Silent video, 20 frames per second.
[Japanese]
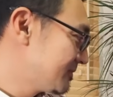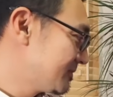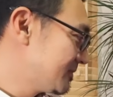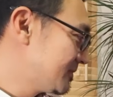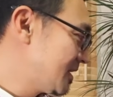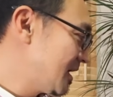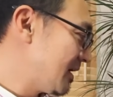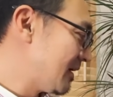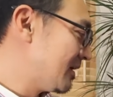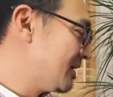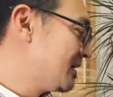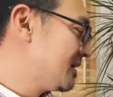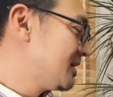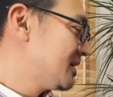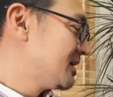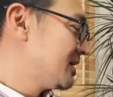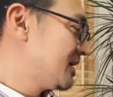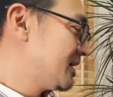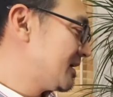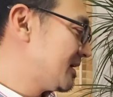で、
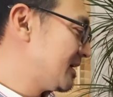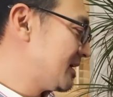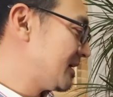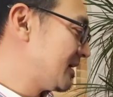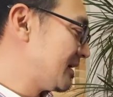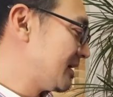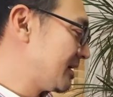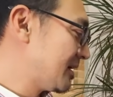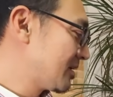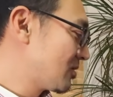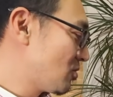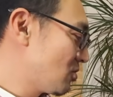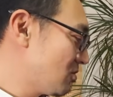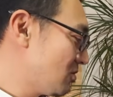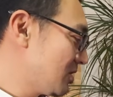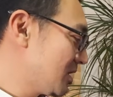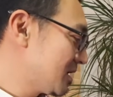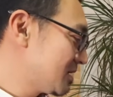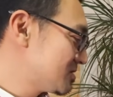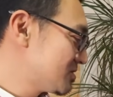えー、こ
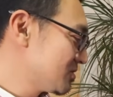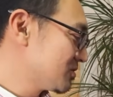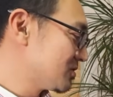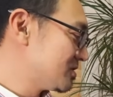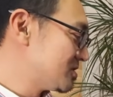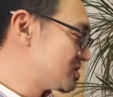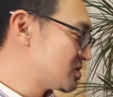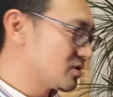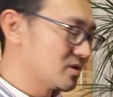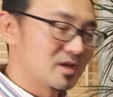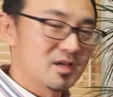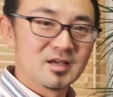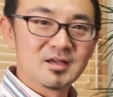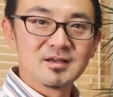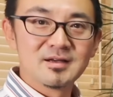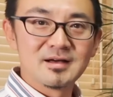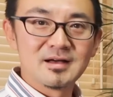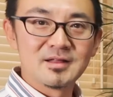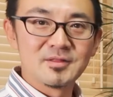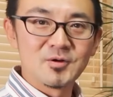こからちょっと一緒に、
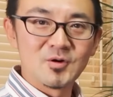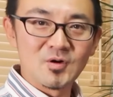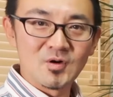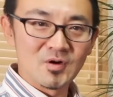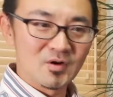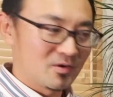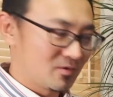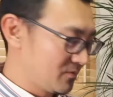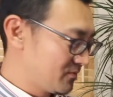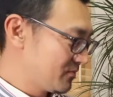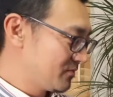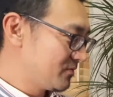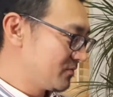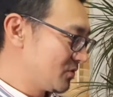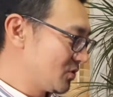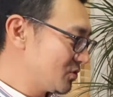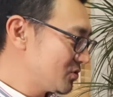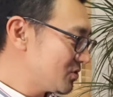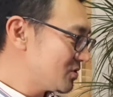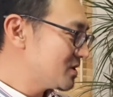あのー、
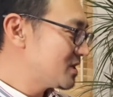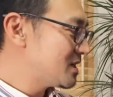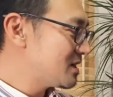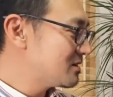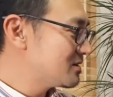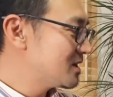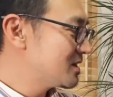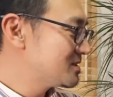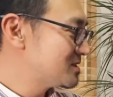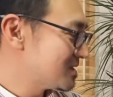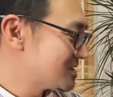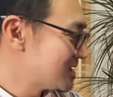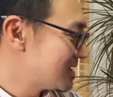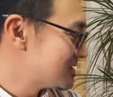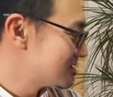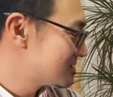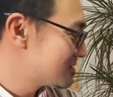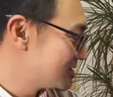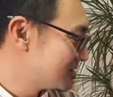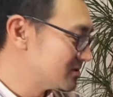喉を開く
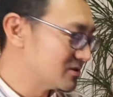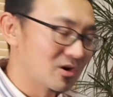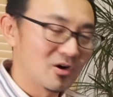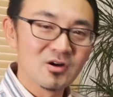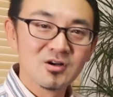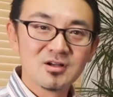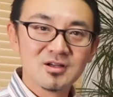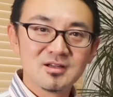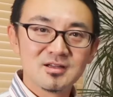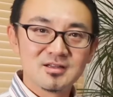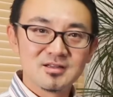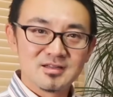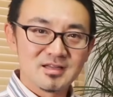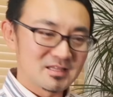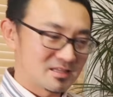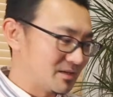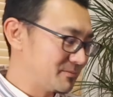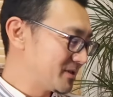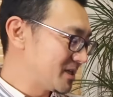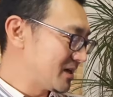エクササイズっていうのを
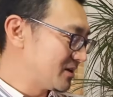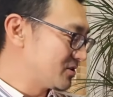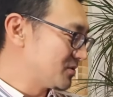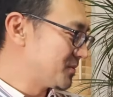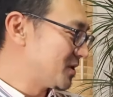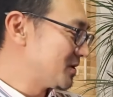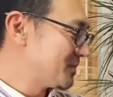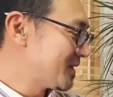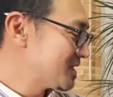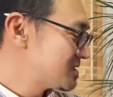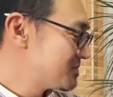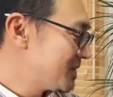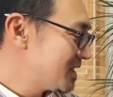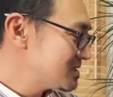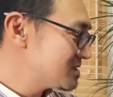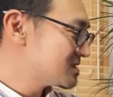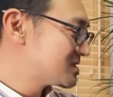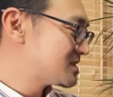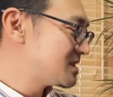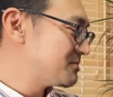やってみたいと思います。ま
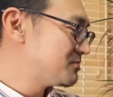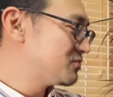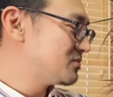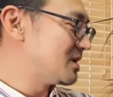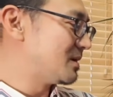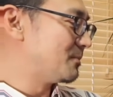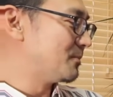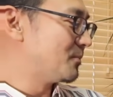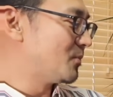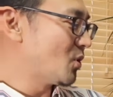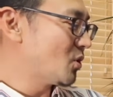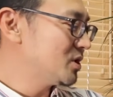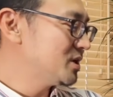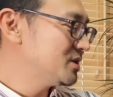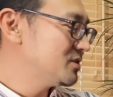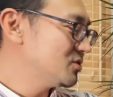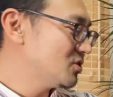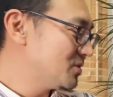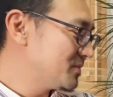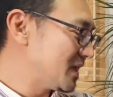ずステップ1、母
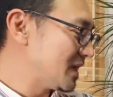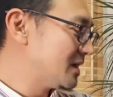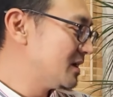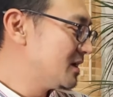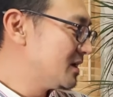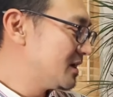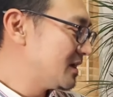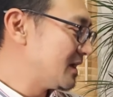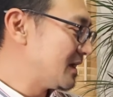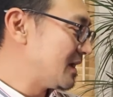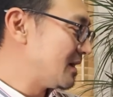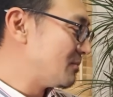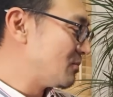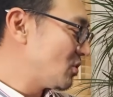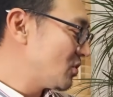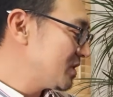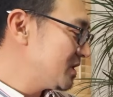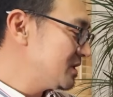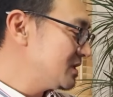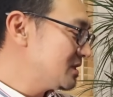音のみ、えー、
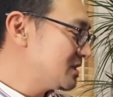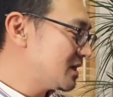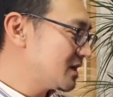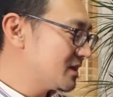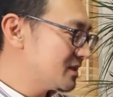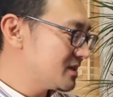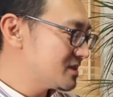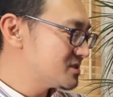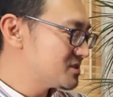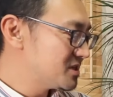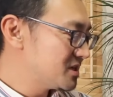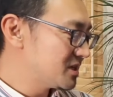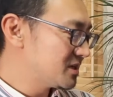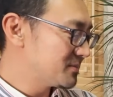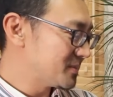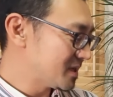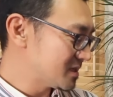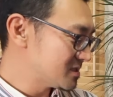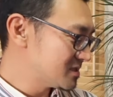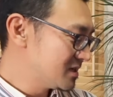母音だけ出していき
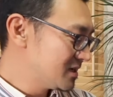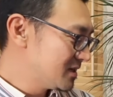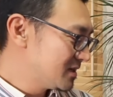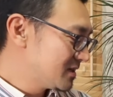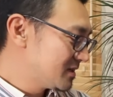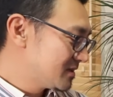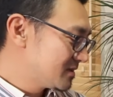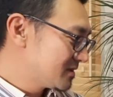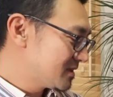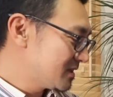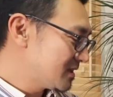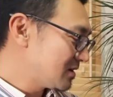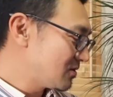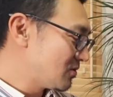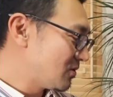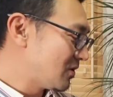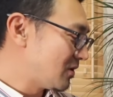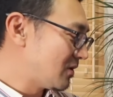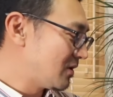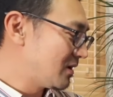ます。ただ
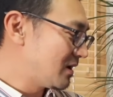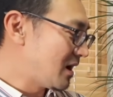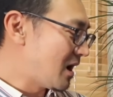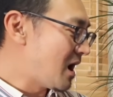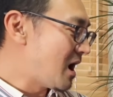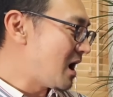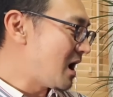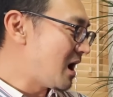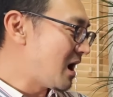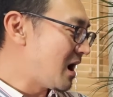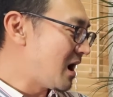こう、あ、あ、